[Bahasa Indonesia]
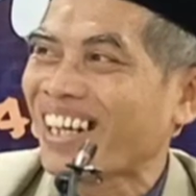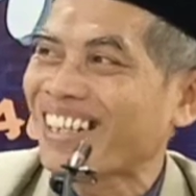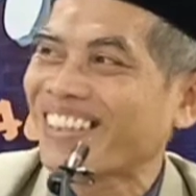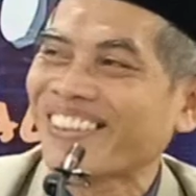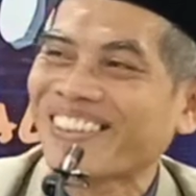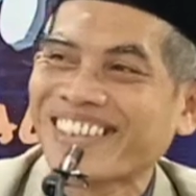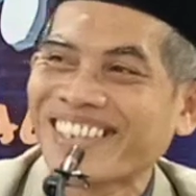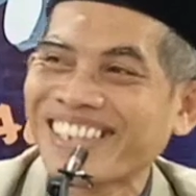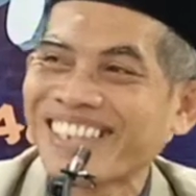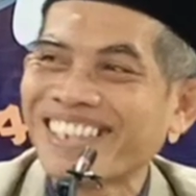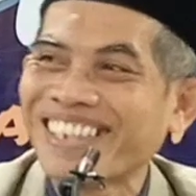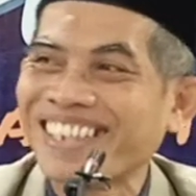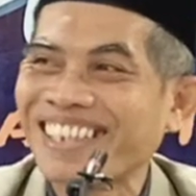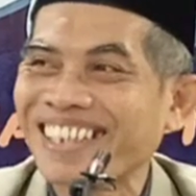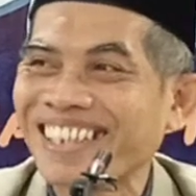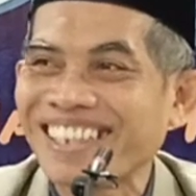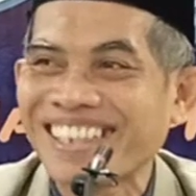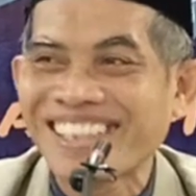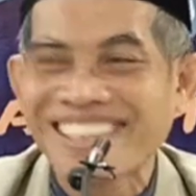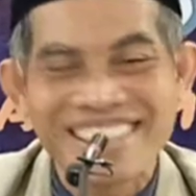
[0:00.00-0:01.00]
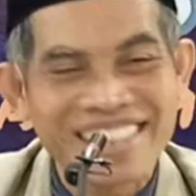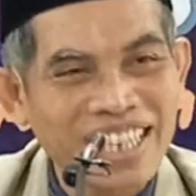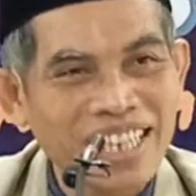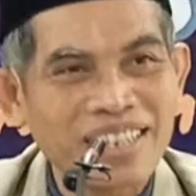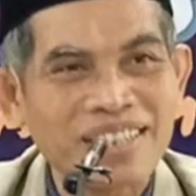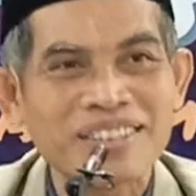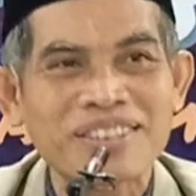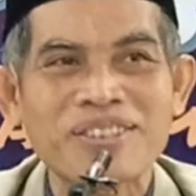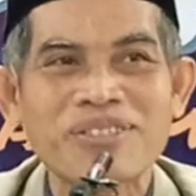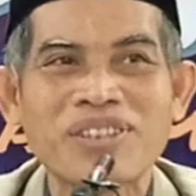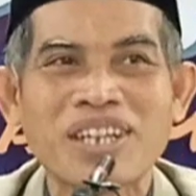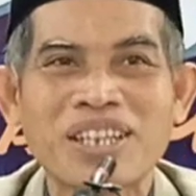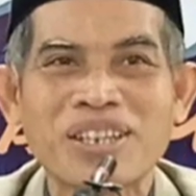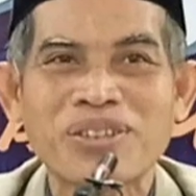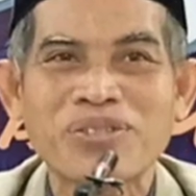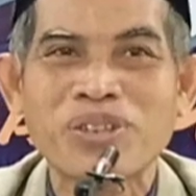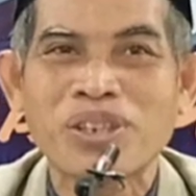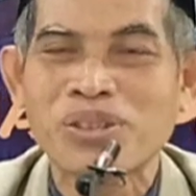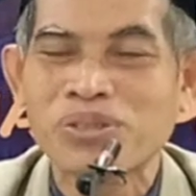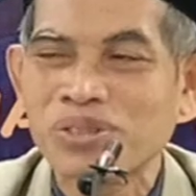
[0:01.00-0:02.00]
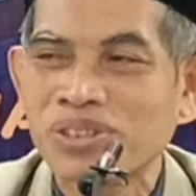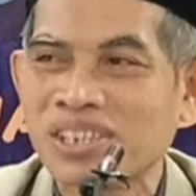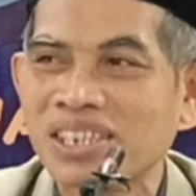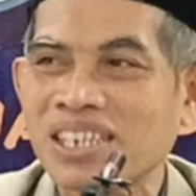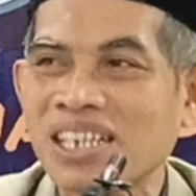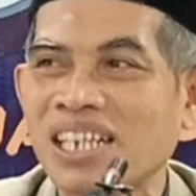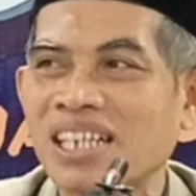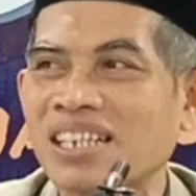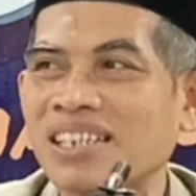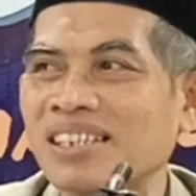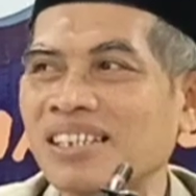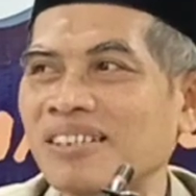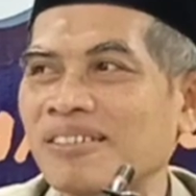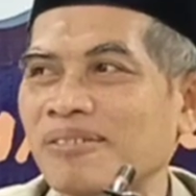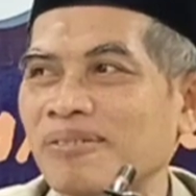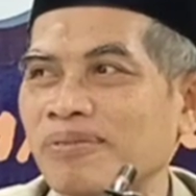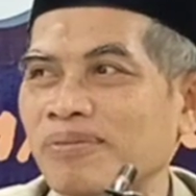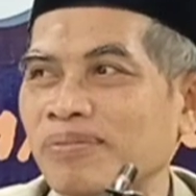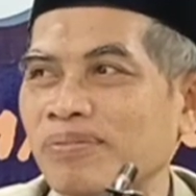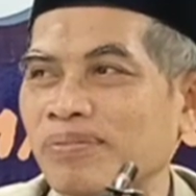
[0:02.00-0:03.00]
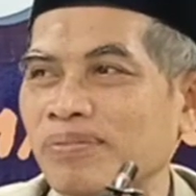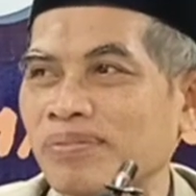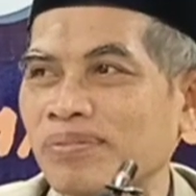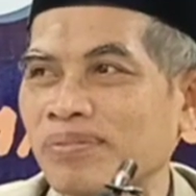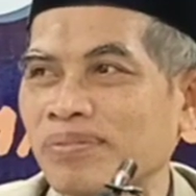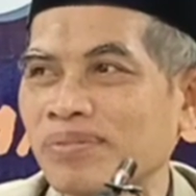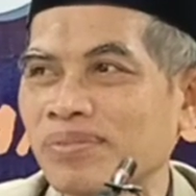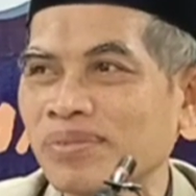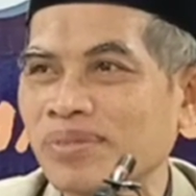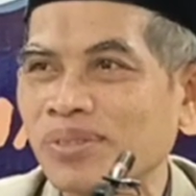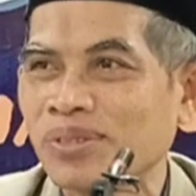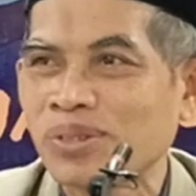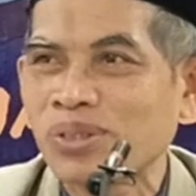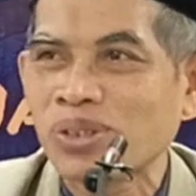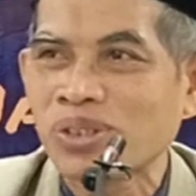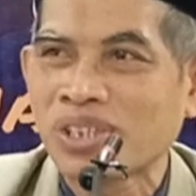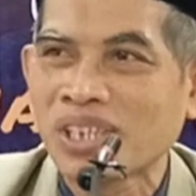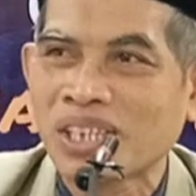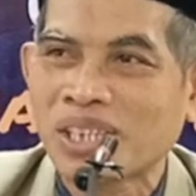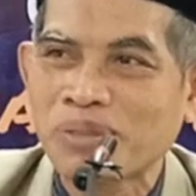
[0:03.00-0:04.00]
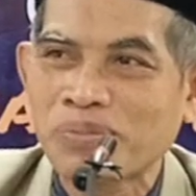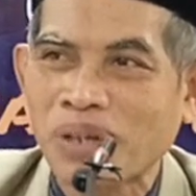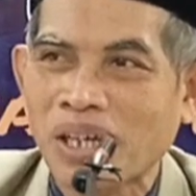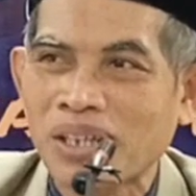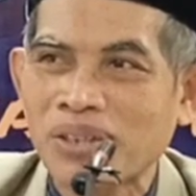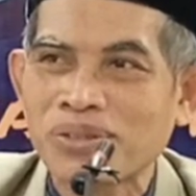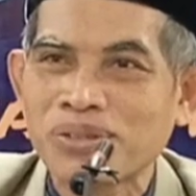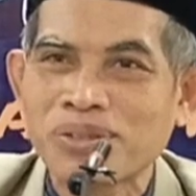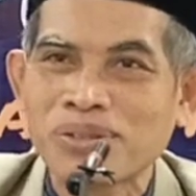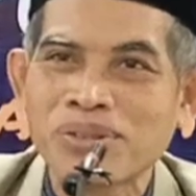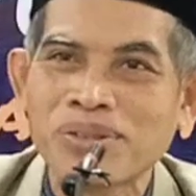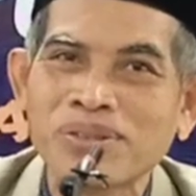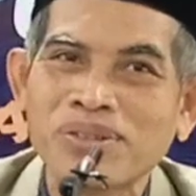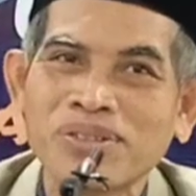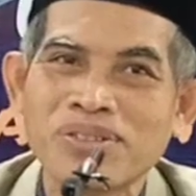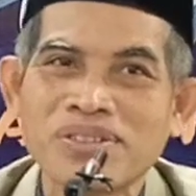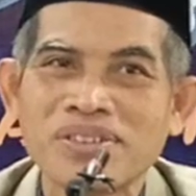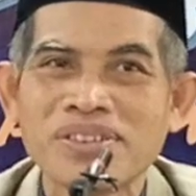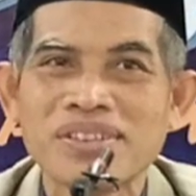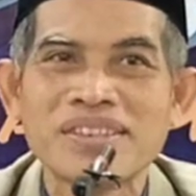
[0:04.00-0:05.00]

Pak Dodi ini dengan sunatullah ujian. Untuk jadi Pak Guru